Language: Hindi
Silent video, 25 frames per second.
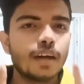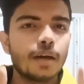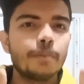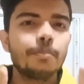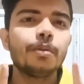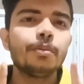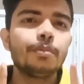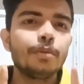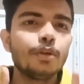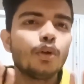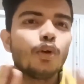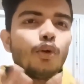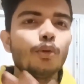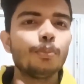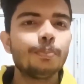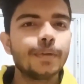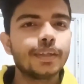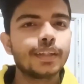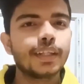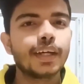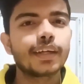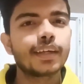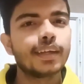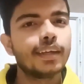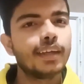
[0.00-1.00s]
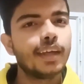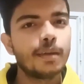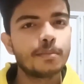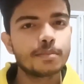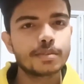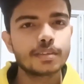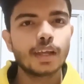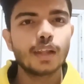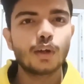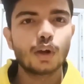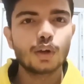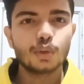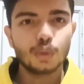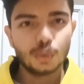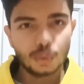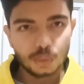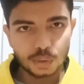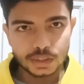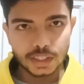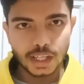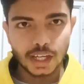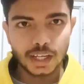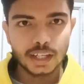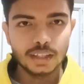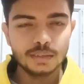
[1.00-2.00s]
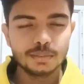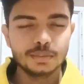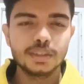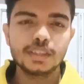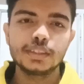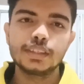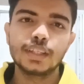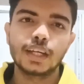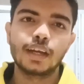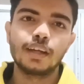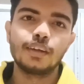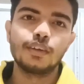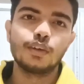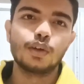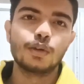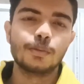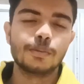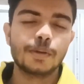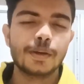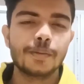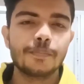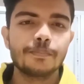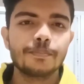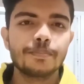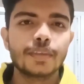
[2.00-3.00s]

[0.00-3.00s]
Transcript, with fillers: अभी भी होप में था कि एम्स अलॉट हो जाएगा मुझे सेकेंड राउंड में